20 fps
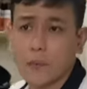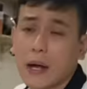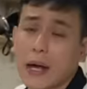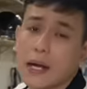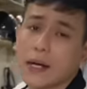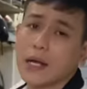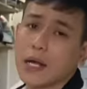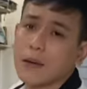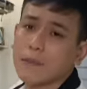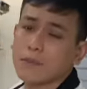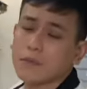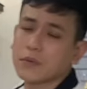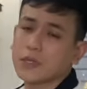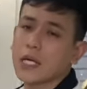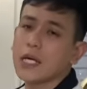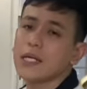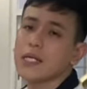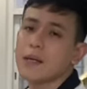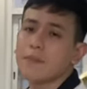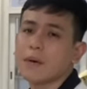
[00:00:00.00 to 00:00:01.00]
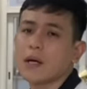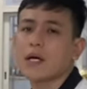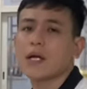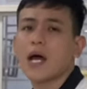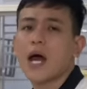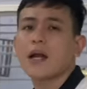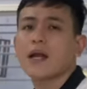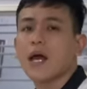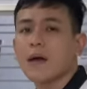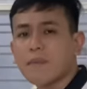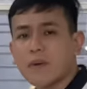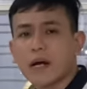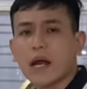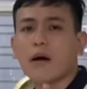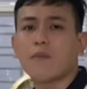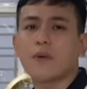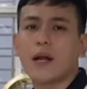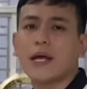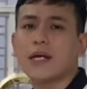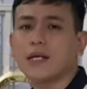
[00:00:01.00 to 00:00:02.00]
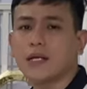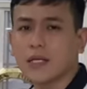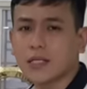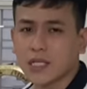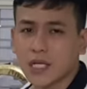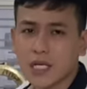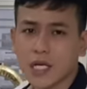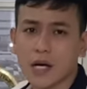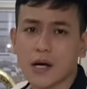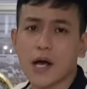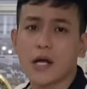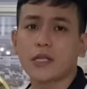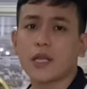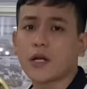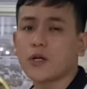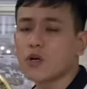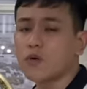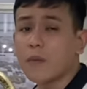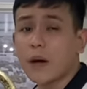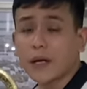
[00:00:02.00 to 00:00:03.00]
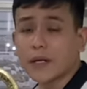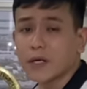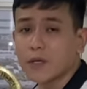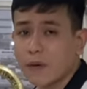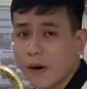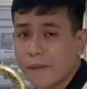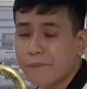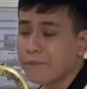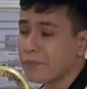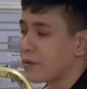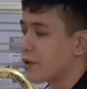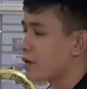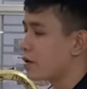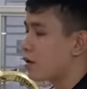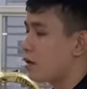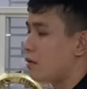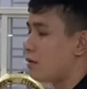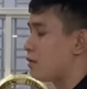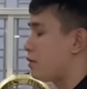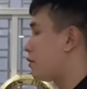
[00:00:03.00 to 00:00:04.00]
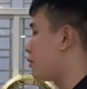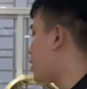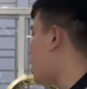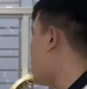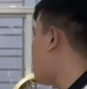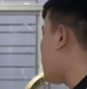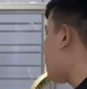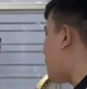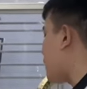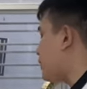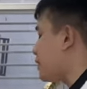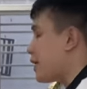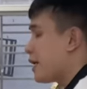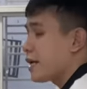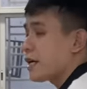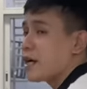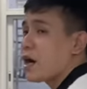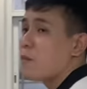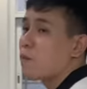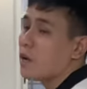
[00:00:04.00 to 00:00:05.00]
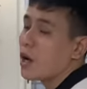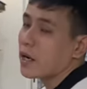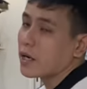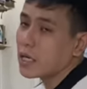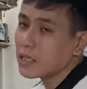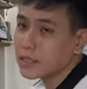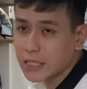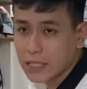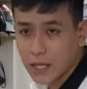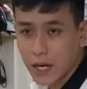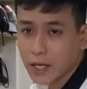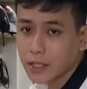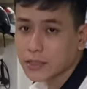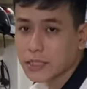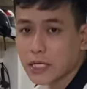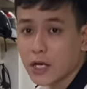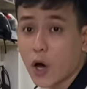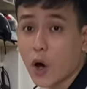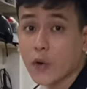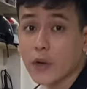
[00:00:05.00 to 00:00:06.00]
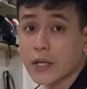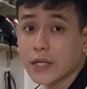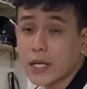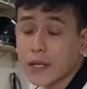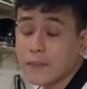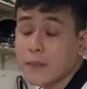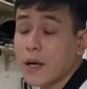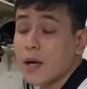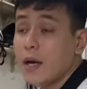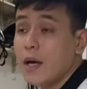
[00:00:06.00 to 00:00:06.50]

mà anh em. Tiếc gì mấy cái đó để mình không lấy được sự uy tín của mình đúng không? Còn nói mà bán xe không lời, có xe lời có xe lỗ nha anh em.